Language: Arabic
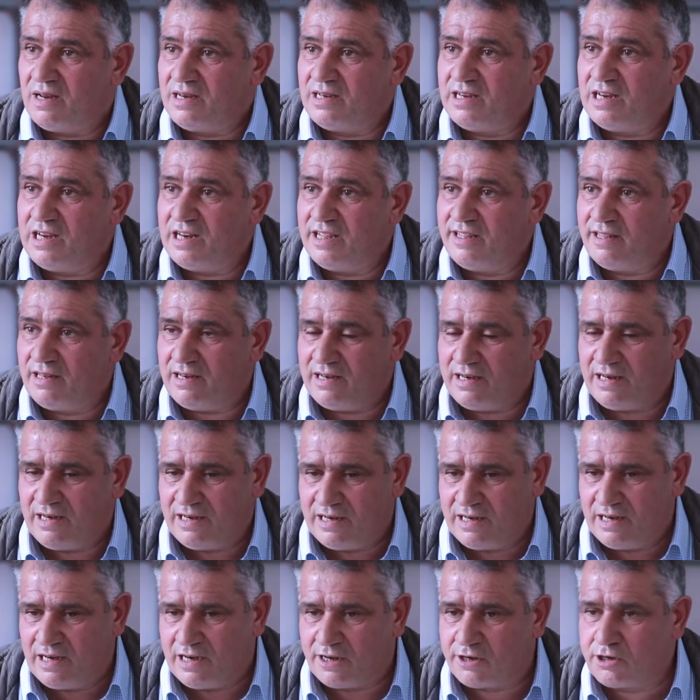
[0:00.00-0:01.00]

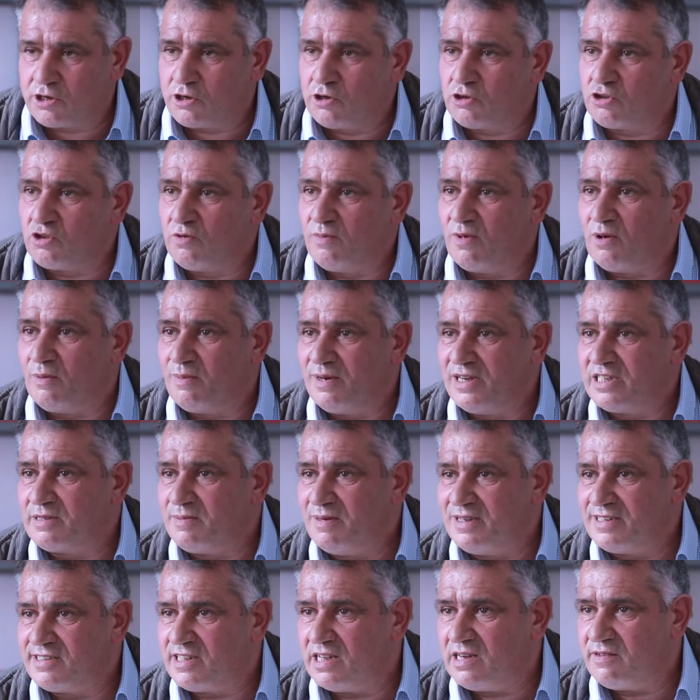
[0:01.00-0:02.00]
للريكروتمون
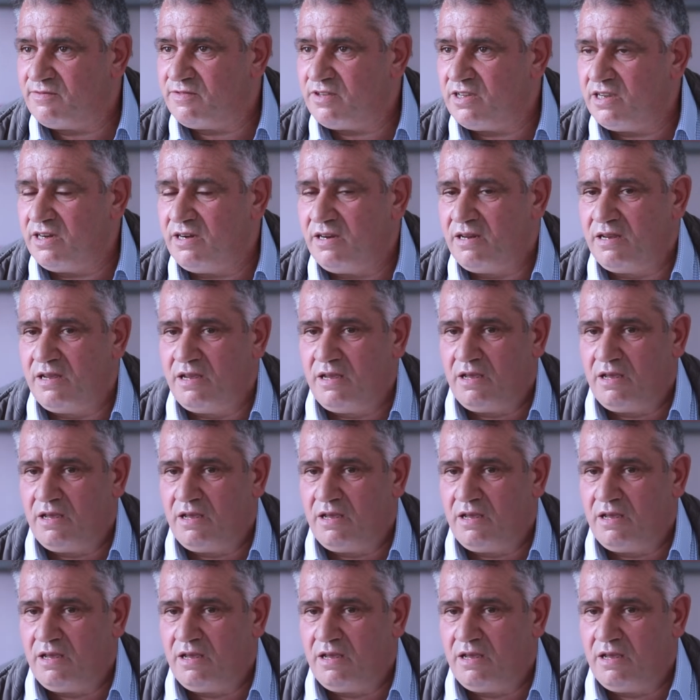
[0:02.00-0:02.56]
بالنسبه للسلفيين